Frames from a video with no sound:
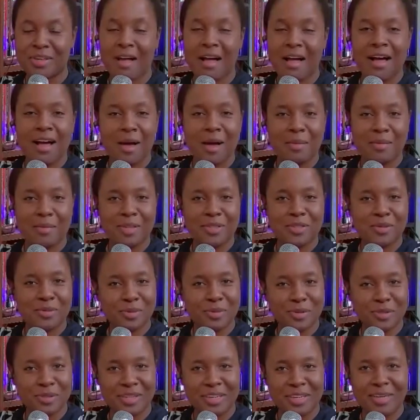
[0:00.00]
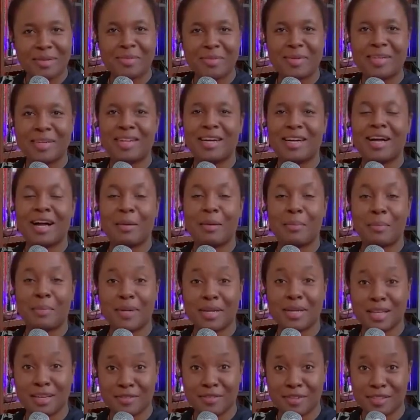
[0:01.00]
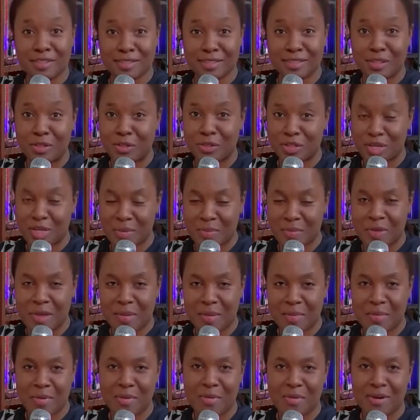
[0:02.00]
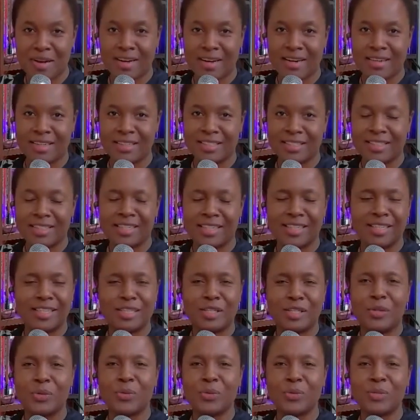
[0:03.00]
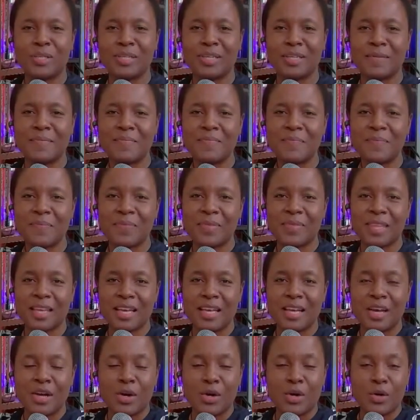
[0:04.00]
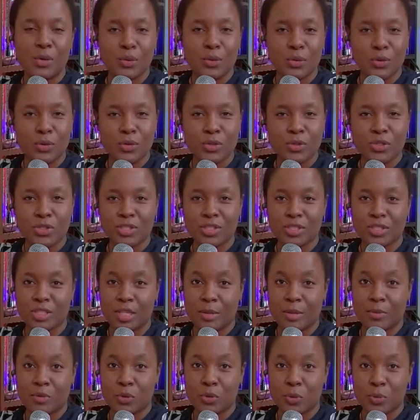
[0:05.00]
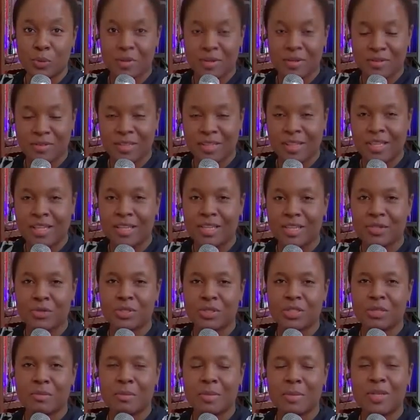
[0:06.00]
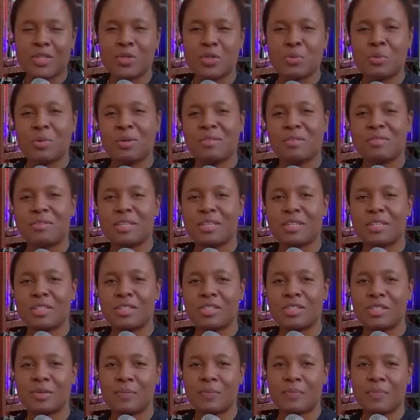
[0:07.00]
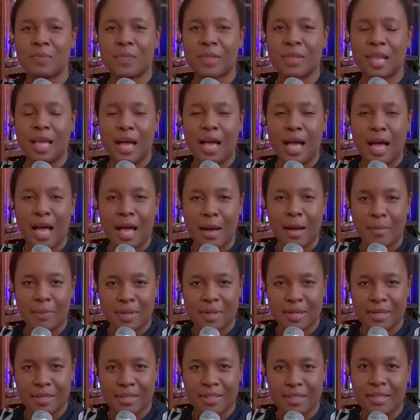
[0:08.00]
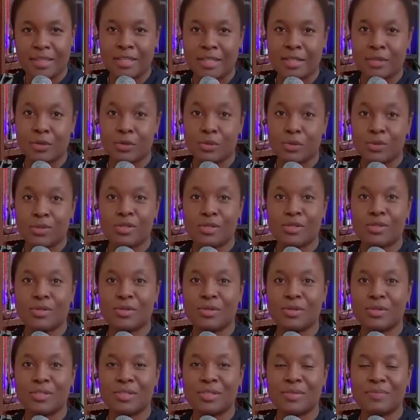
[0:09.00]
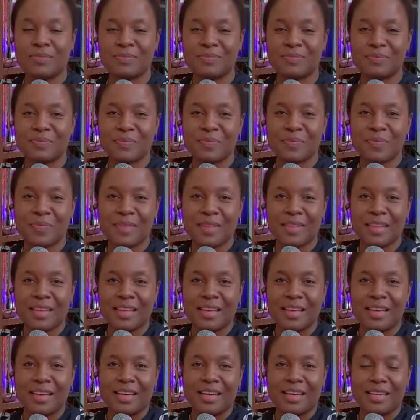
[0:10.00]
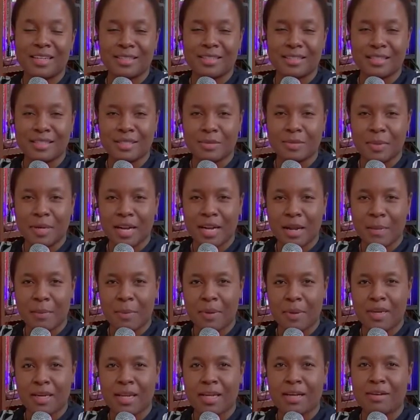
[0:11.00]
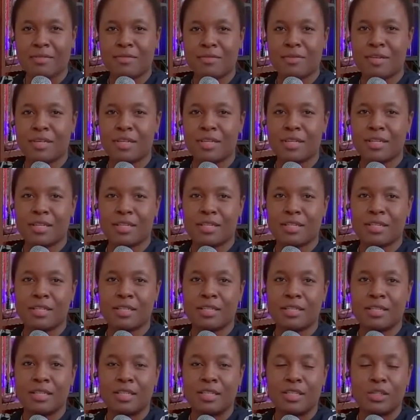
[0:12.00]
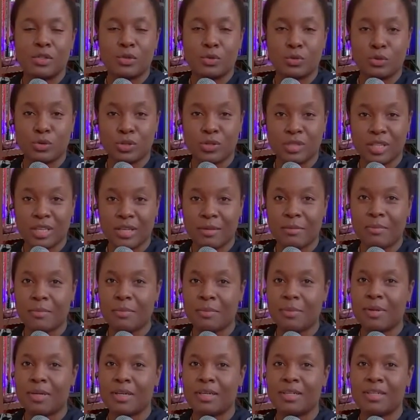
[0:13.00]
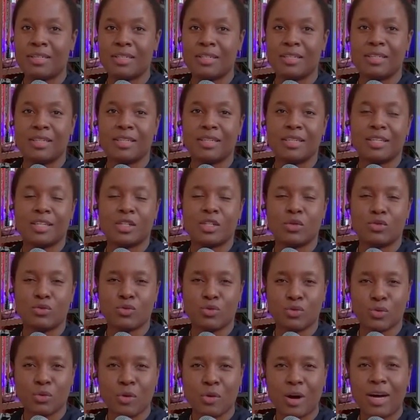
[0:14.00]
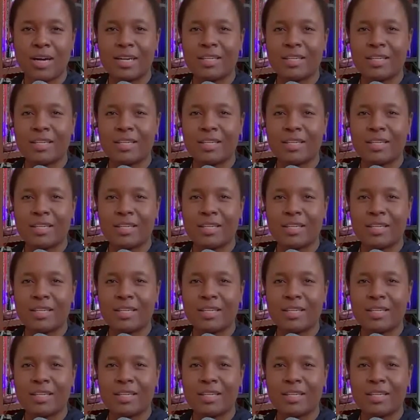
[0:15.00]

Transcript: a mais um programa A Palavra de Deus na Minha Boca. Aleluia. Hoje temos o privilégio de mais uma vez aprender do Senhor, receber a palavra que nos limpa, que nos guarda